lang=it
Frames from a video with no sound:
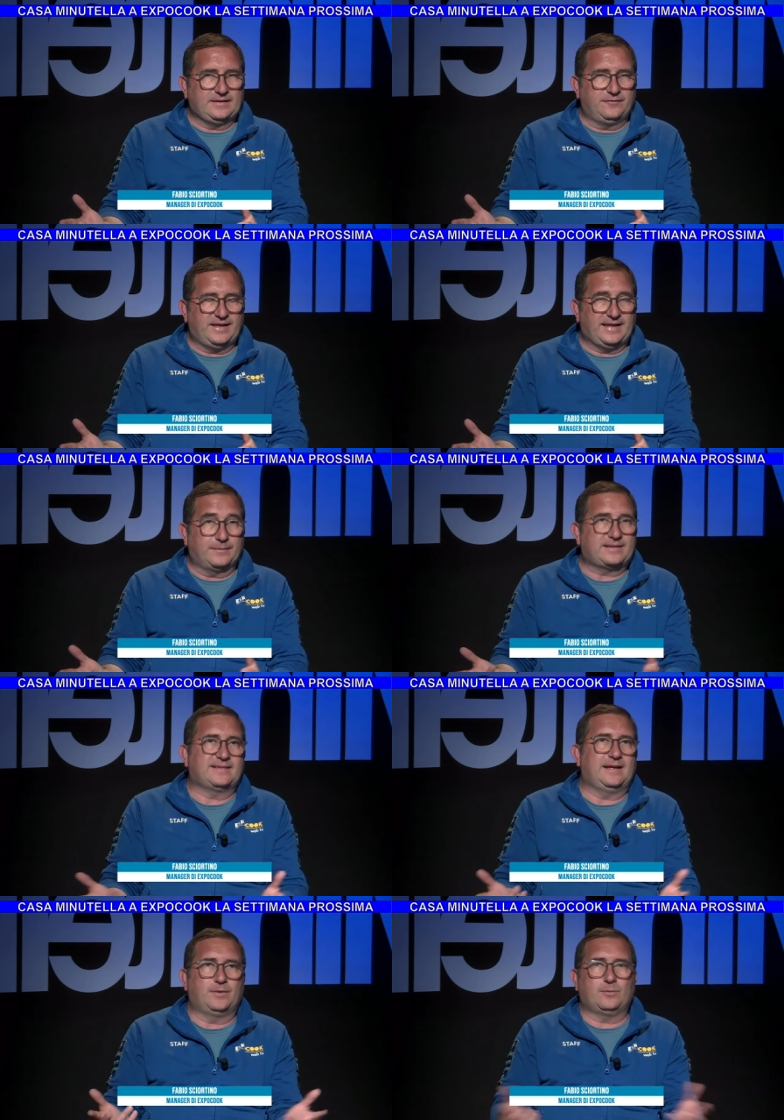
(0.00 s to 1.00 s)
in fiera, perché
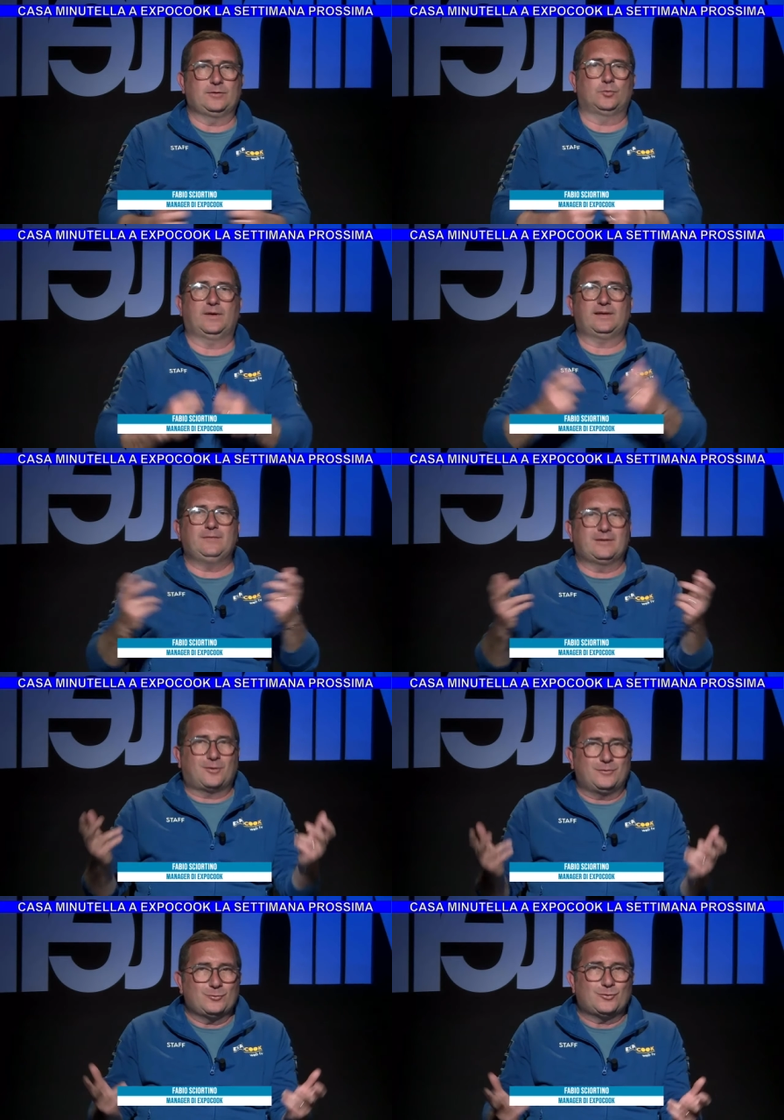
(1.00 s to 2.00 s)
sai, poi quando tu arrivi e
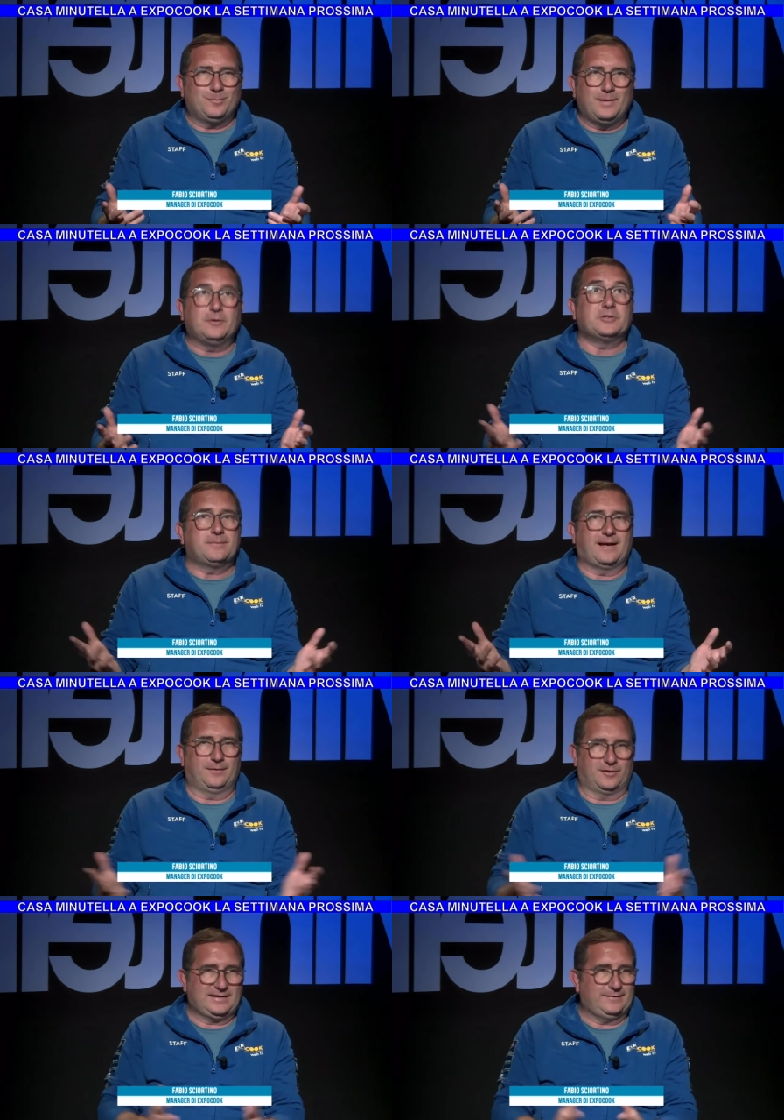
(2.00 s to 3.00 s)
trovi tutto bello, dici, ma
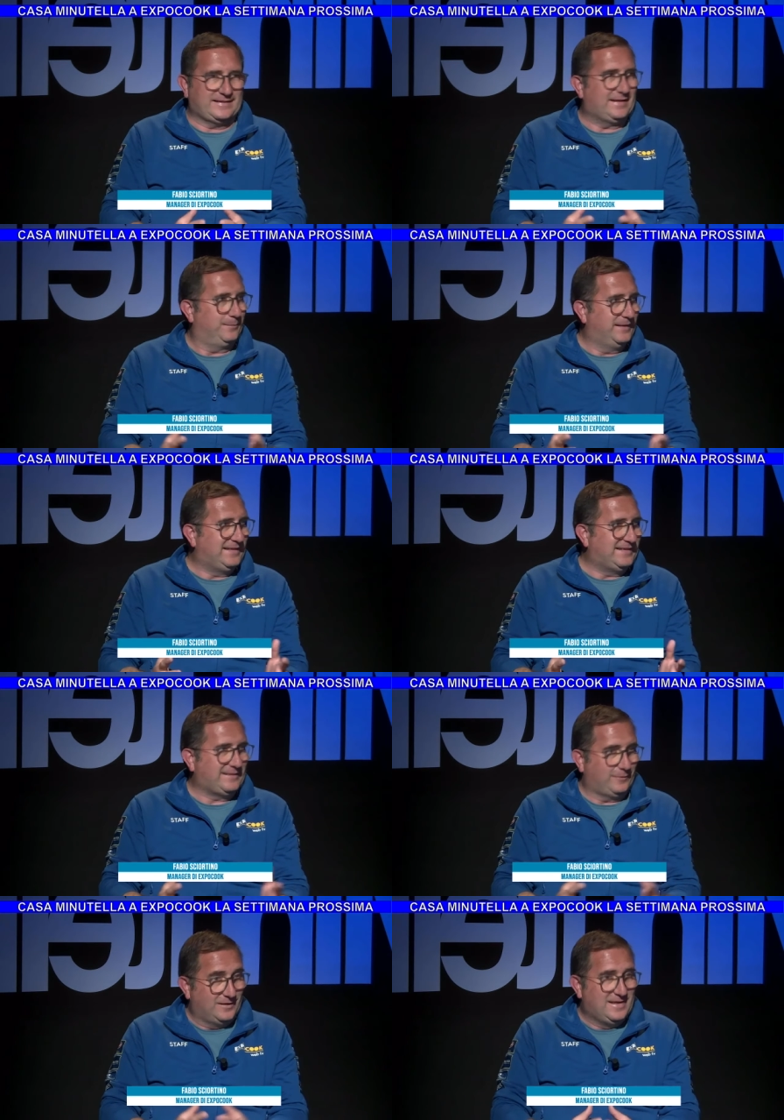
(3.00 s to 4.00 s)
porca miseria,
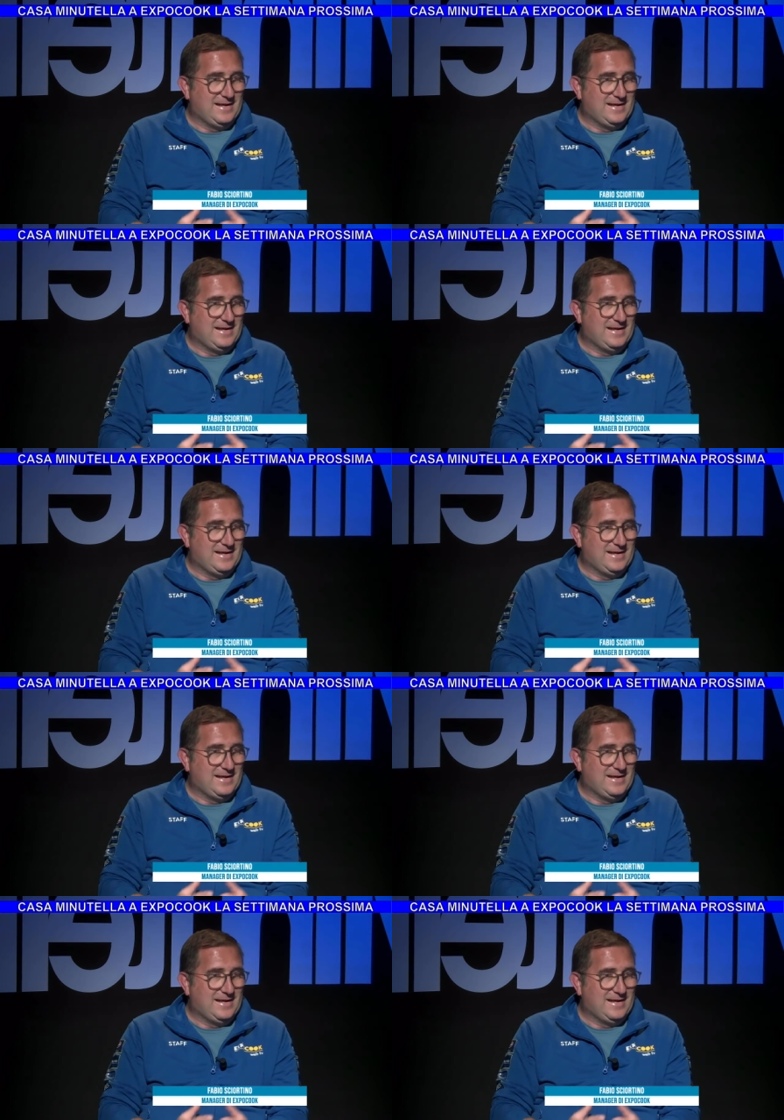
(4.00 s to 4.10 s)
bellissimo,